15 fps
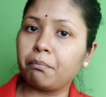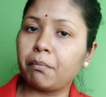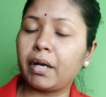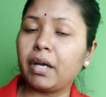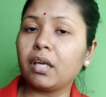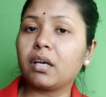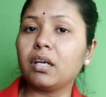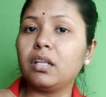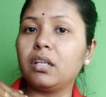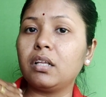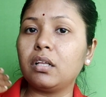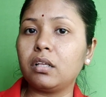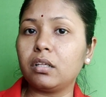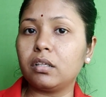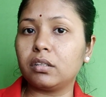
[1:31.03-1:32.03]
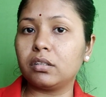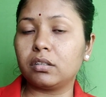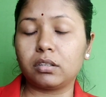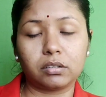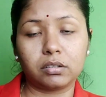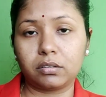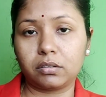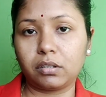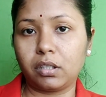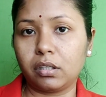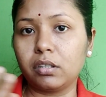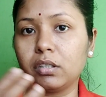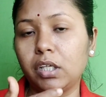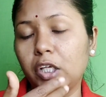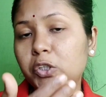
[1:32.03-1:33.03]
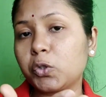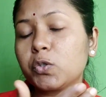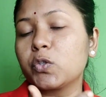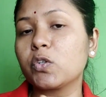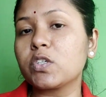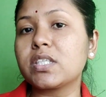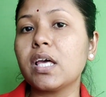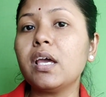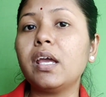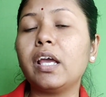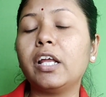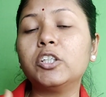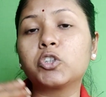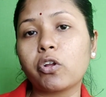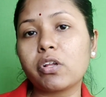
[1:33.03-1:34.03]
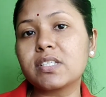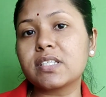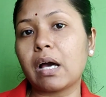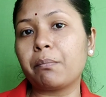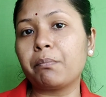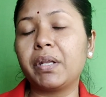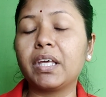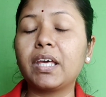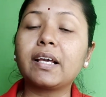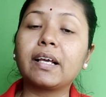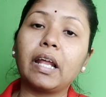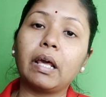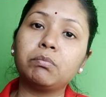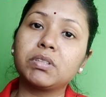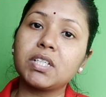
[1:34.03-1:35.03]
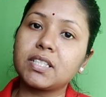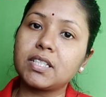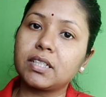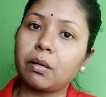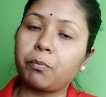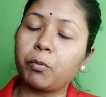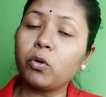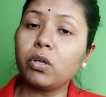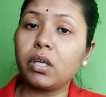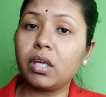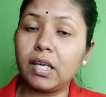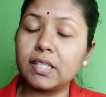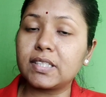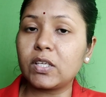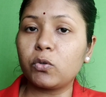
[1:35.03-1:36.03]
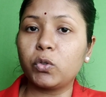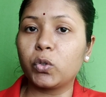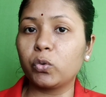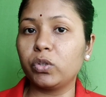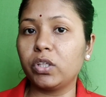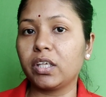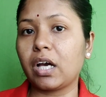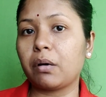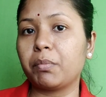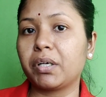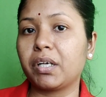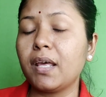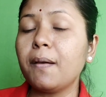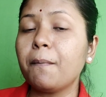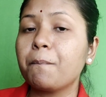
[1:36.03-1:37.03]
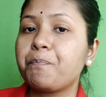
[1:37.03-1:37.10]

మెడికల్ ఇష్యూస్ వస్తే ఇన్సూరెన్స్ కంపెనీకి క్లెయిమ్ చేసేటప్పుడు ఈజీ ఉంటుంది కాబట్టి